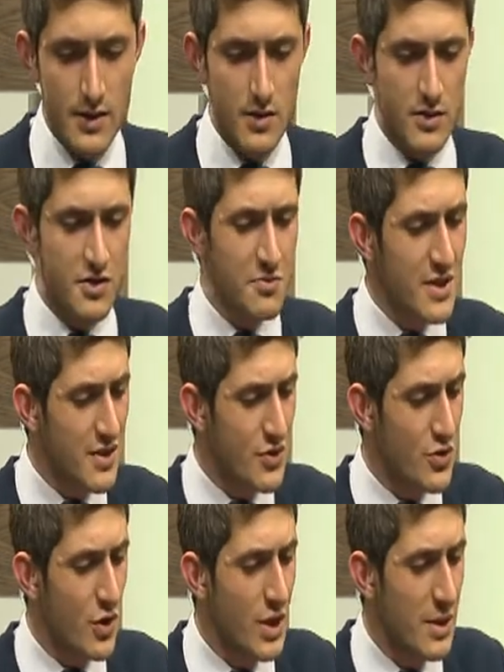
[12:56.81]
şimdi
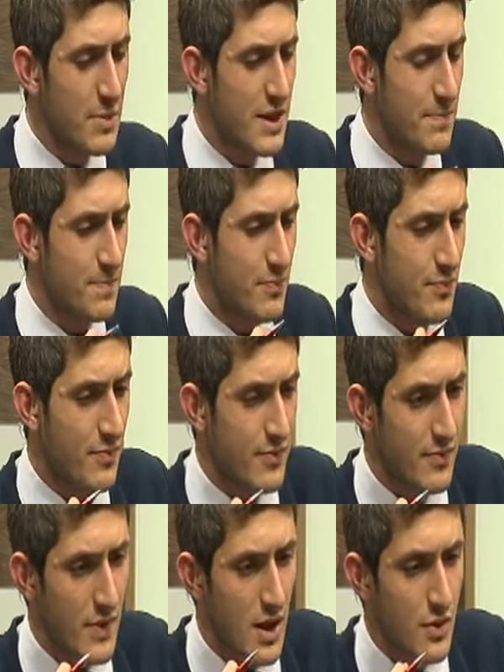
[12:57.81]
şöyle bir
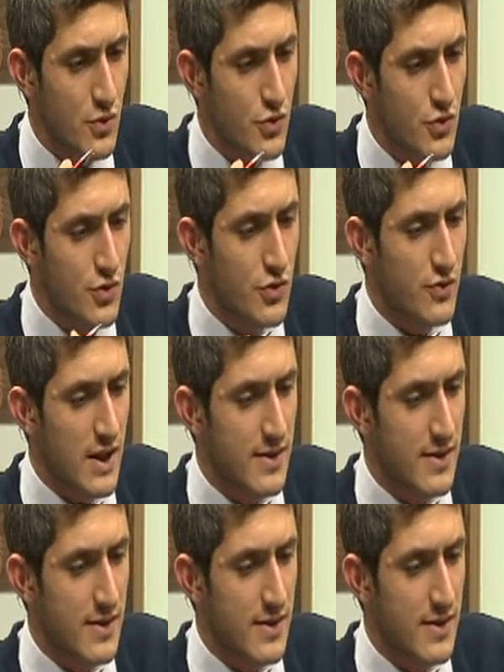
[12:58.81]
husus var.